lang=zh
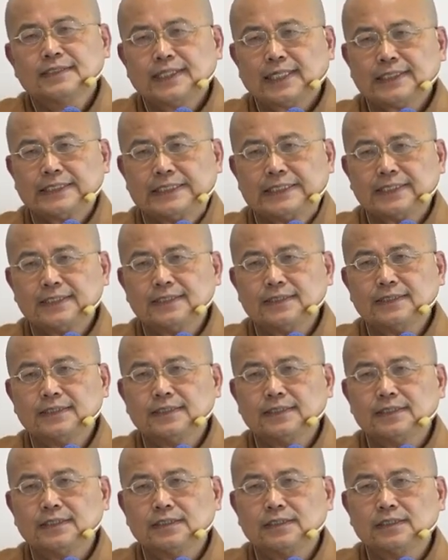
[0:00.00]
但
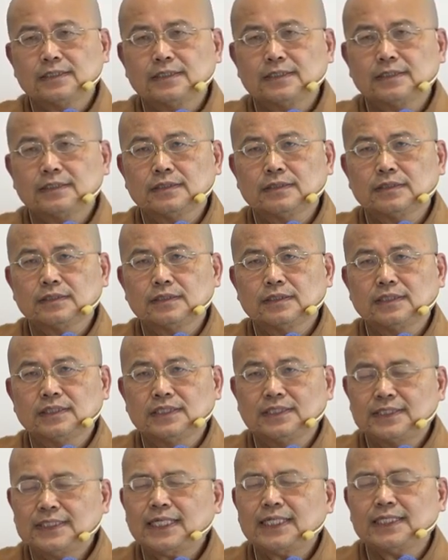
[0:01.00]
是
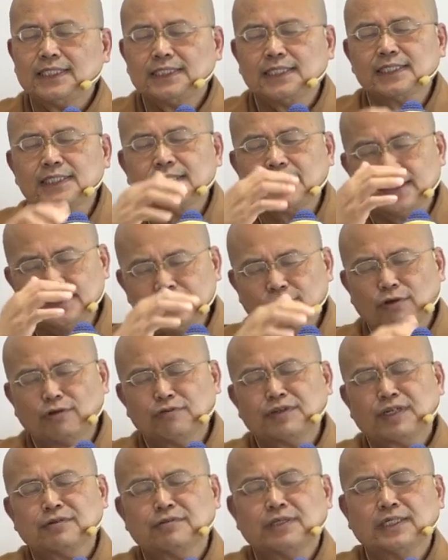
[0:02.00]
你在你的承受
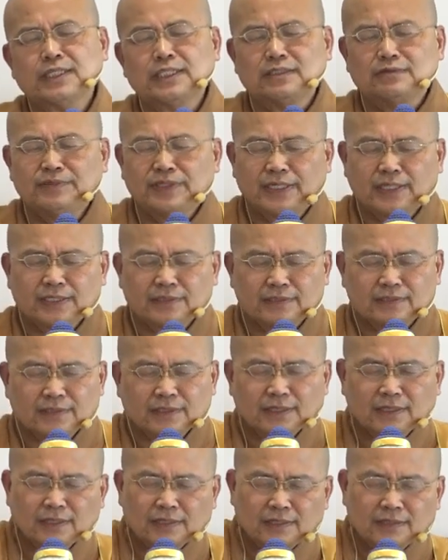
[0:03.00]
范围里面，
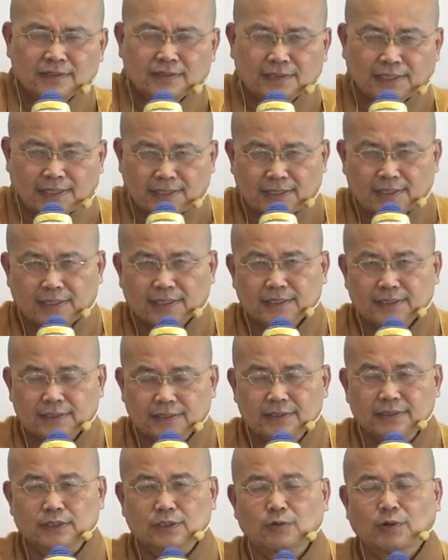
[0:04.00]
它
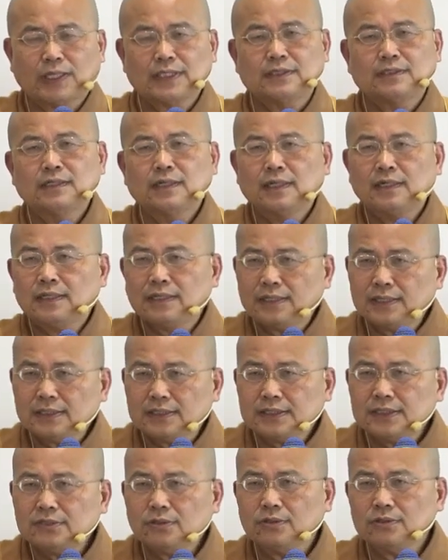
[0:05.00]
可以观。
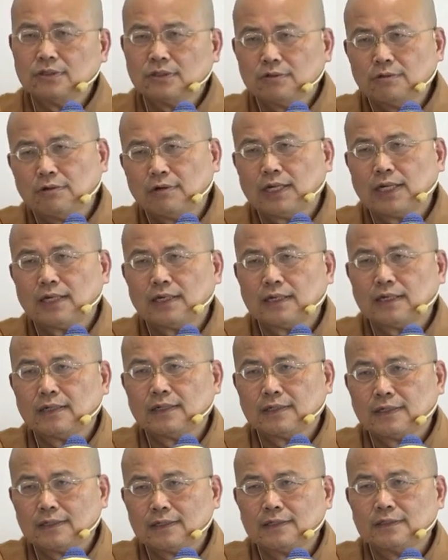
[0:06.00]
热受的
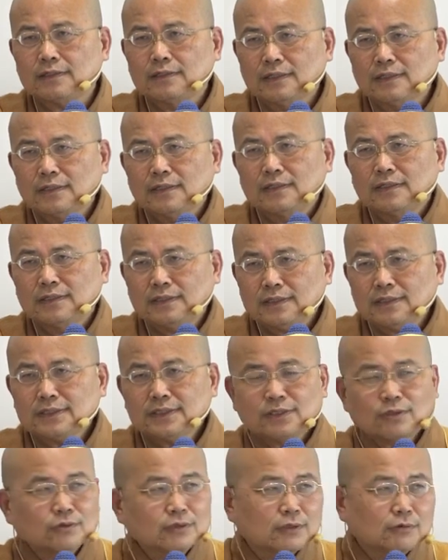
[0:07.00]
话，热
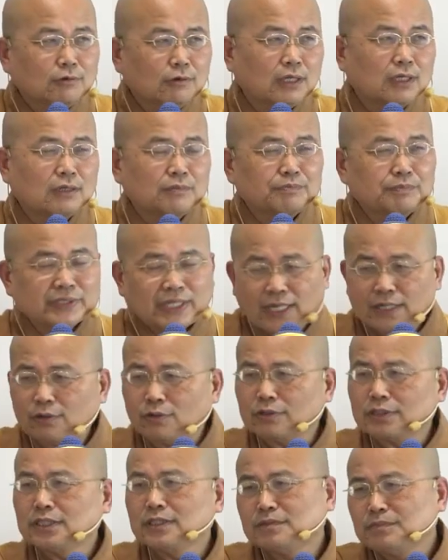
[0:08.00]
受的话不太
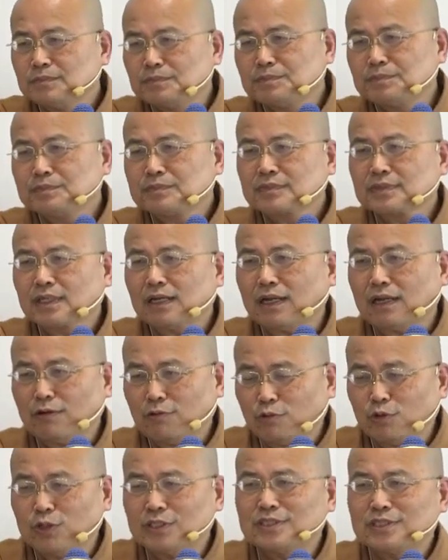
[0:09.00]
容易啊，
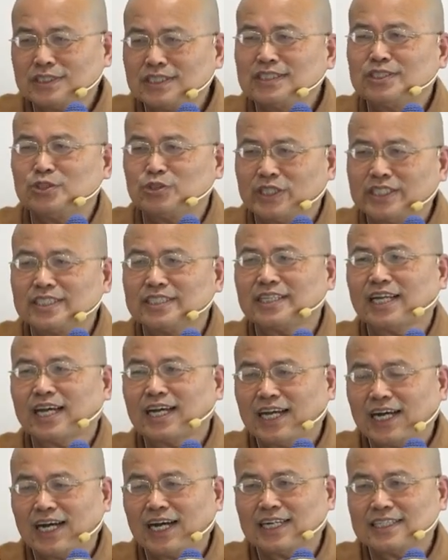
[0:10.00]
我是觉得了
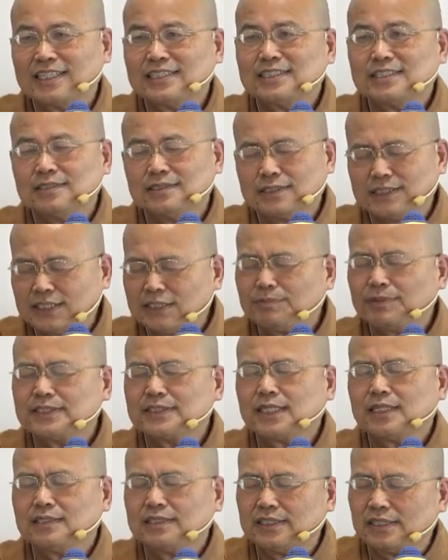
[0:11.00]
啊，但是基
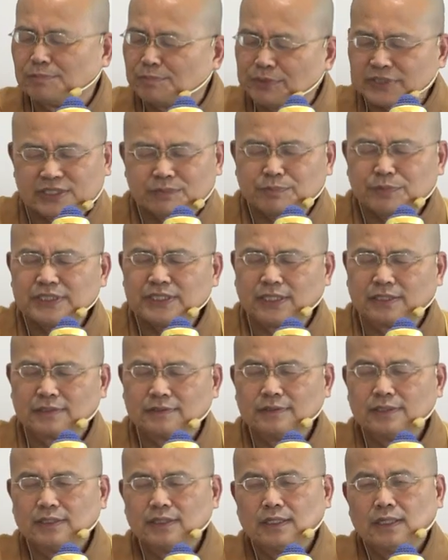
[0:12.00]
本上也不是不行。
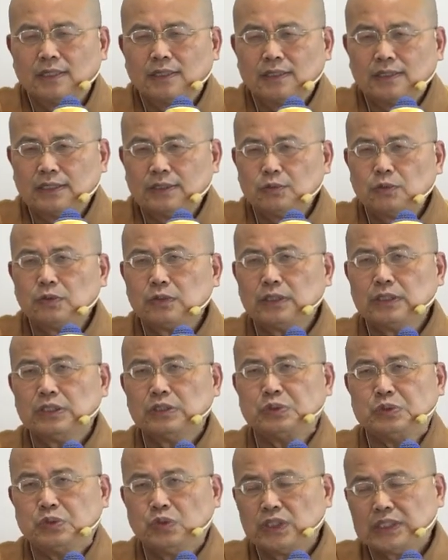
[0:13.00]
你如果你
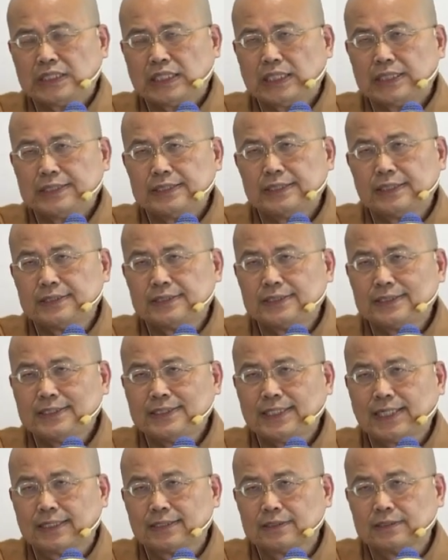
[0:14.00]
的觉察力很
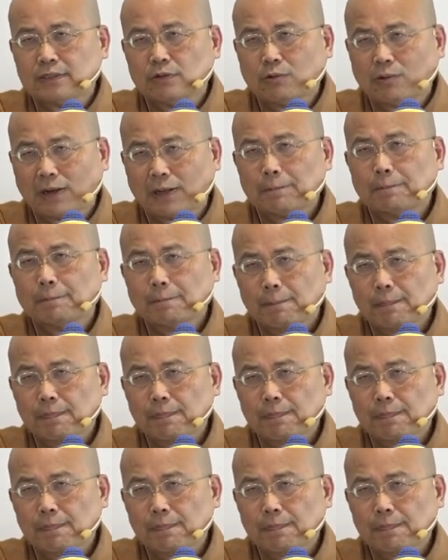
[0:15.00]
强的话。